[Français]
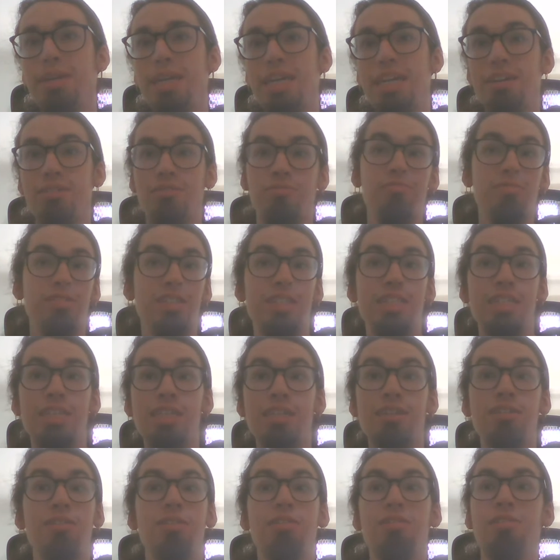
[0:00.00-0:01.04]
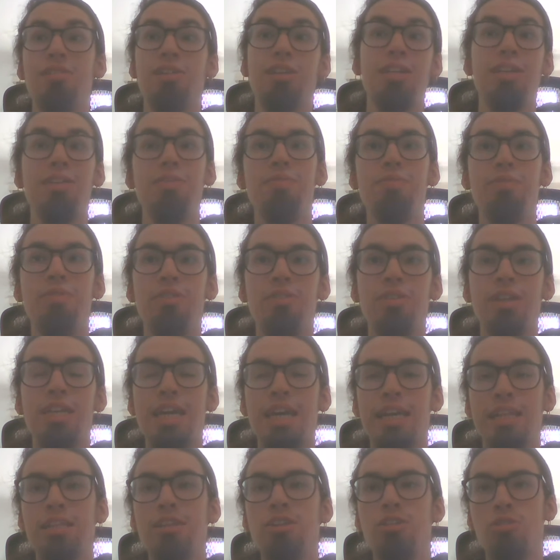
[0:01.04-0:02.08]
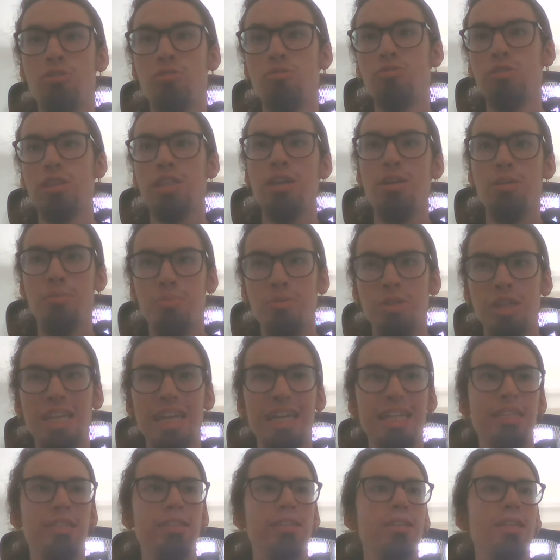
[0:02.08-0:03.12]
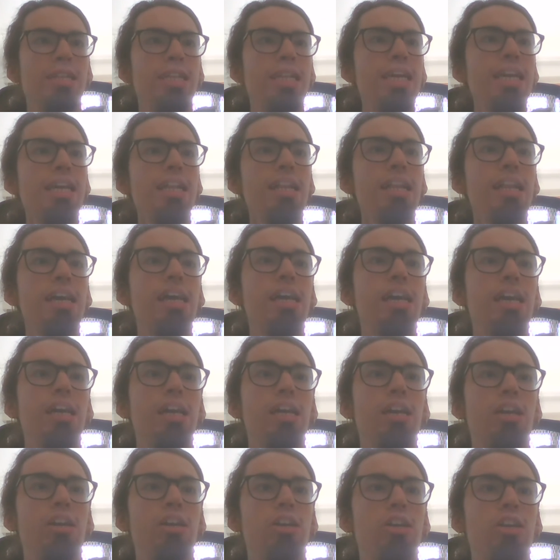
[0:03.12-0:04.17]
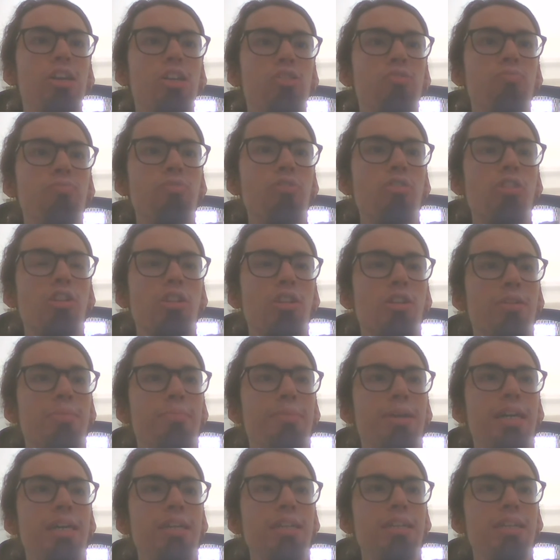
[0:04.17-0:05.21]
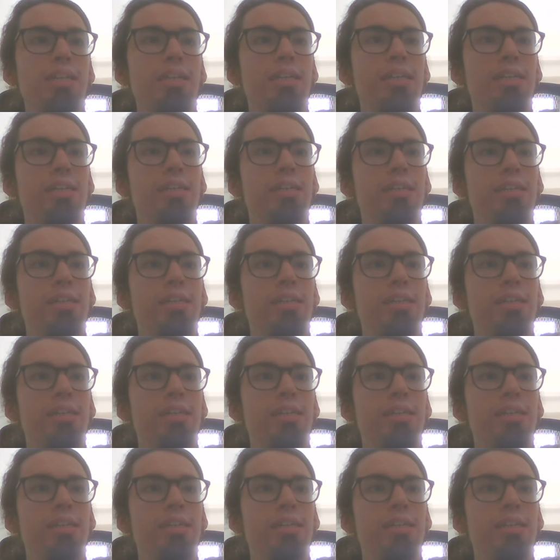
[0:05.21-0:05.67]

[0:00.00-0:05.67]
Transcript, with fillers: mais aussi un, qui veulent garder un côté un peu traditionnel, je vous recommande